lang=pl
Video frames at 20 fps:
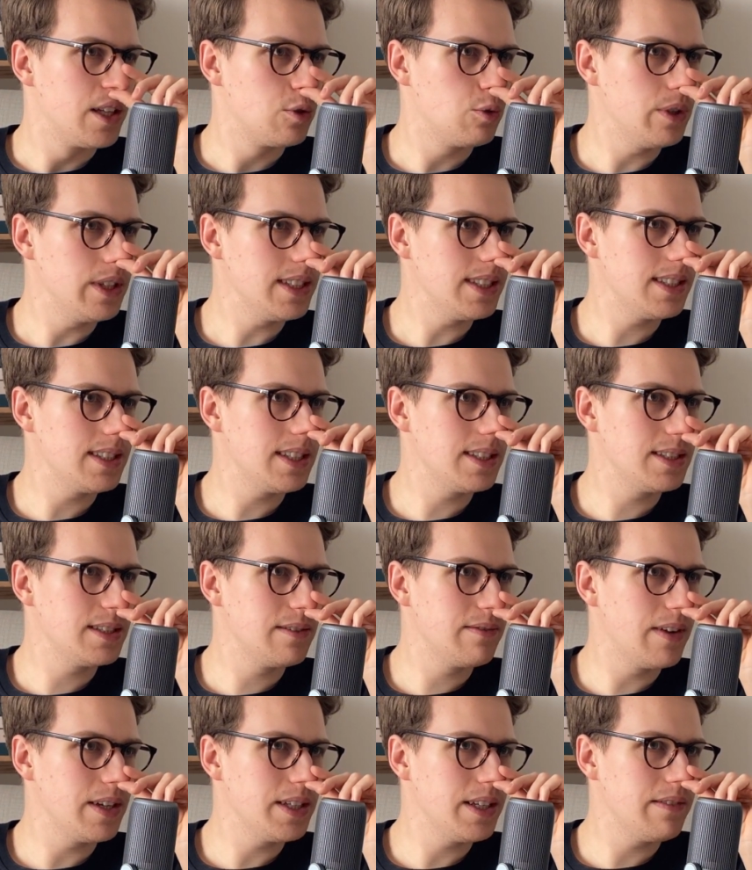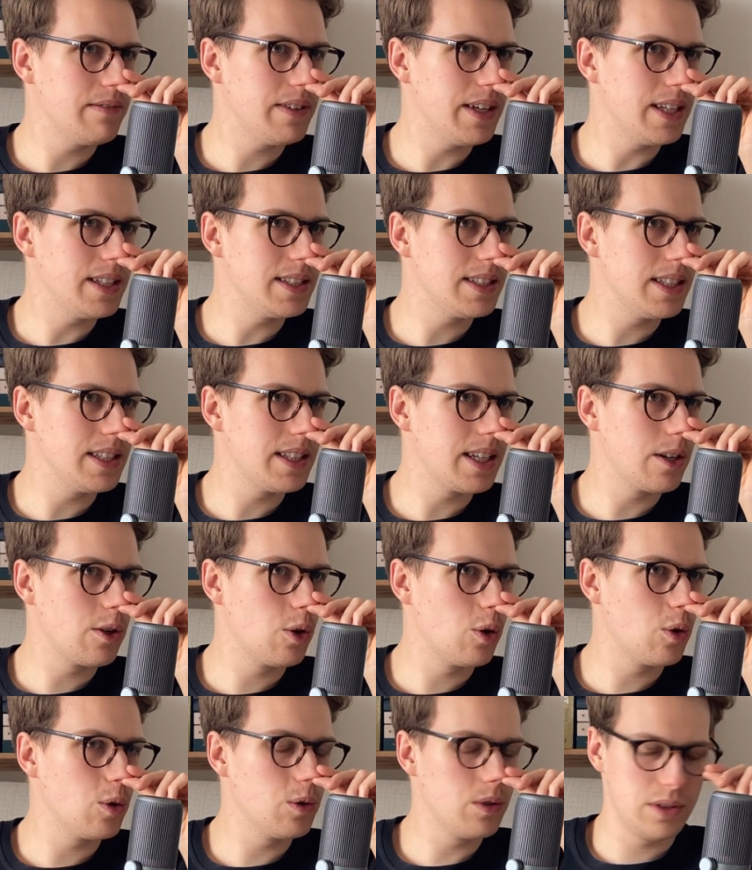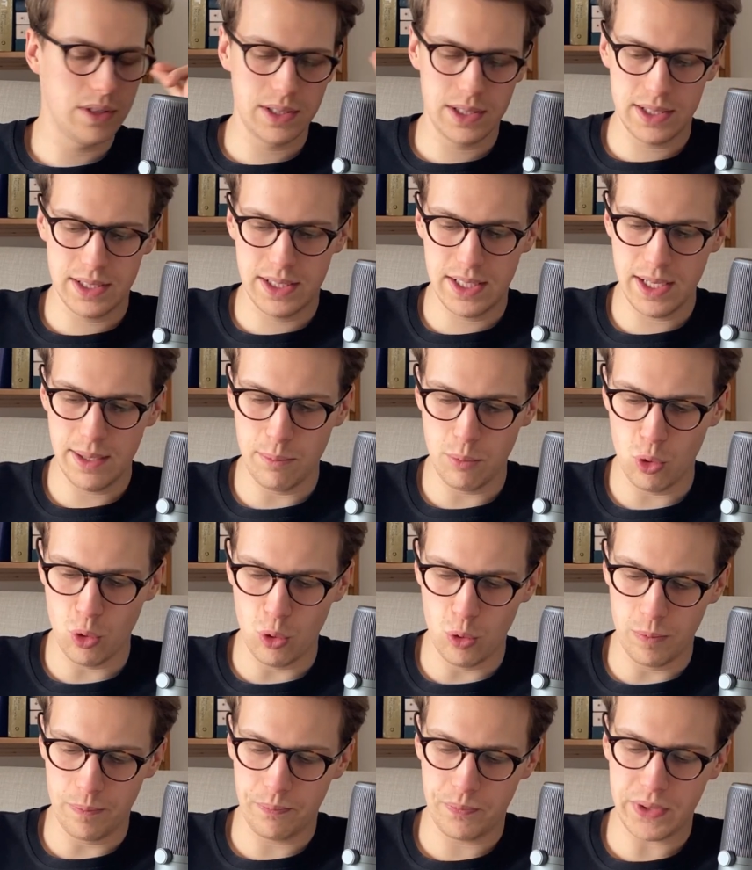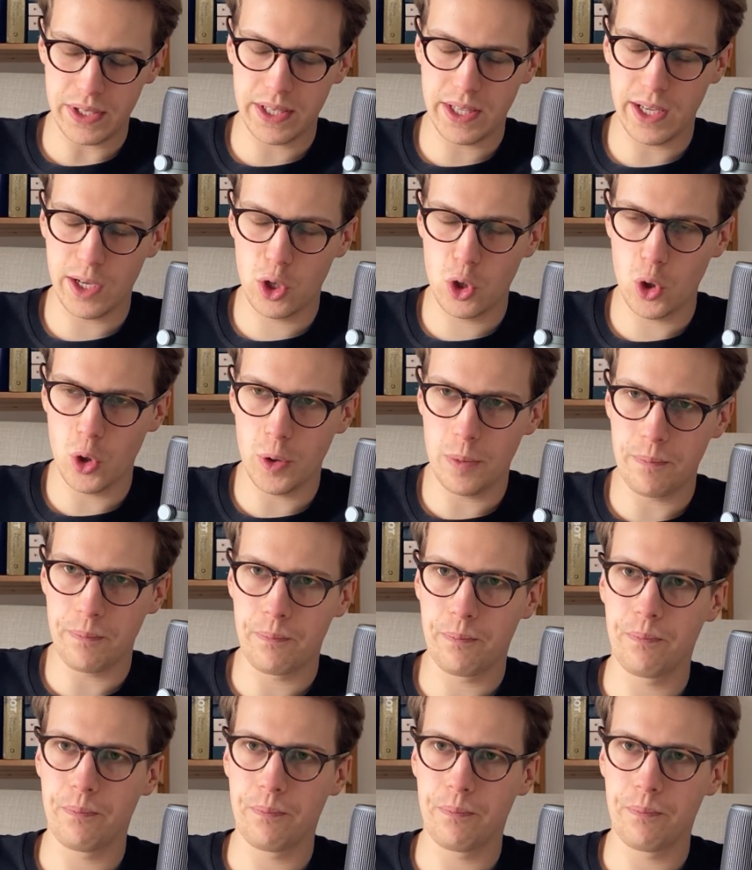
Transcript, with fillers: tu jest zdecydowanie więcej tego dymu, takiego